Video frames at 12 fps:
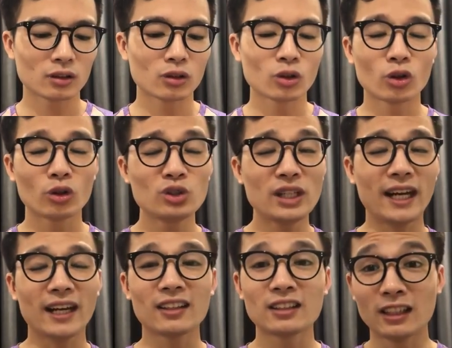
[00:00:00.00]
nó
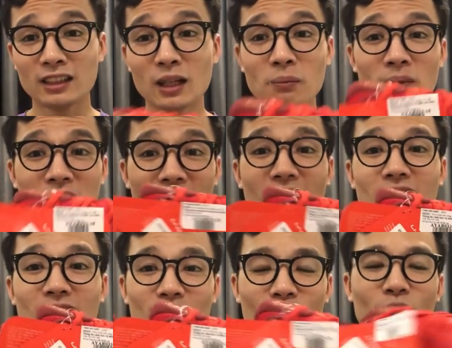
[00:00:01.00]
nhẹ cái chân mình
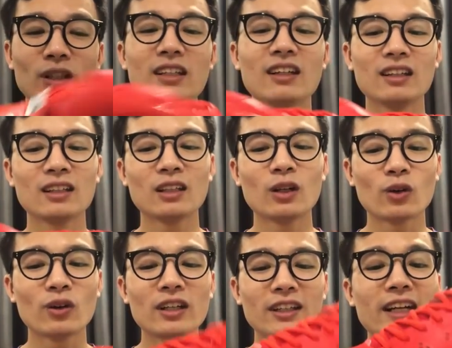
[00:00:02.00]
hơn đôi kia thì kiểu
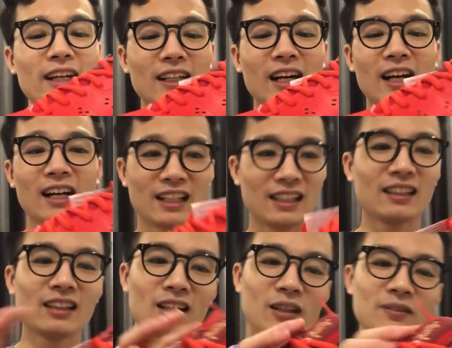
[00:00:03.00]
nó hơi nặng nặng
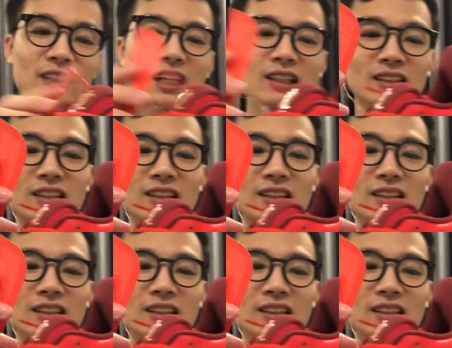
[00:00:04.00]
đấy, cảm giác